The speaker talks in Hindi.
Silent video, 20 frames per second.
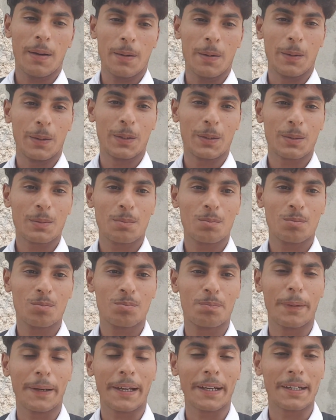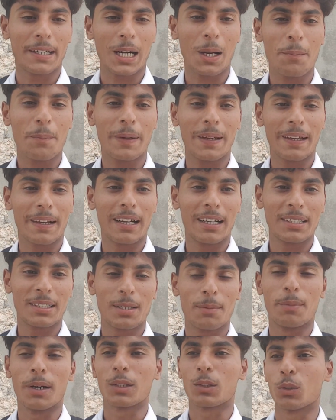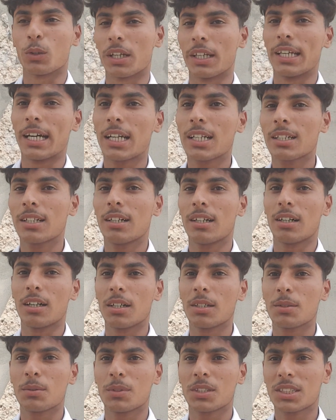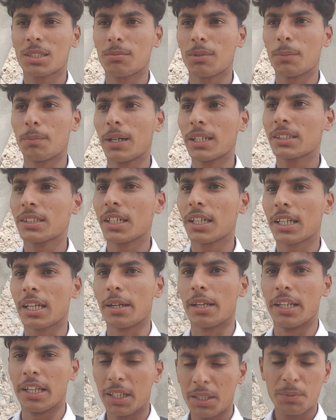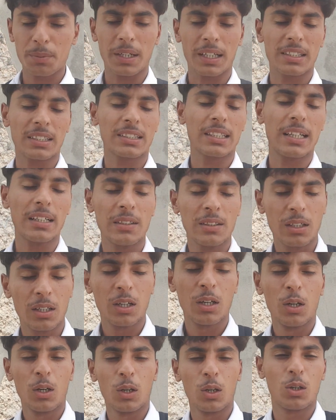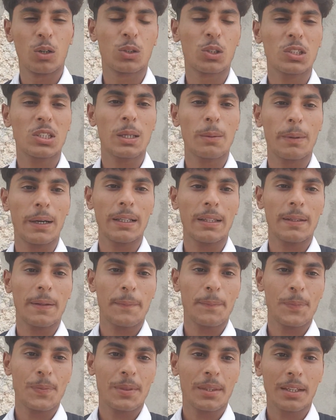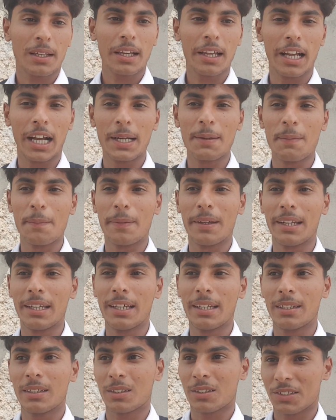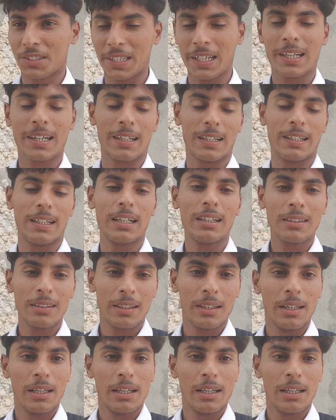और पिक एंड ड्रॉप वाली गाड़ी से बात हो गई यार बस हमने बात यह कि लेट आता था और दूसरी बात गाड़ी में मैंने चेक कर लिया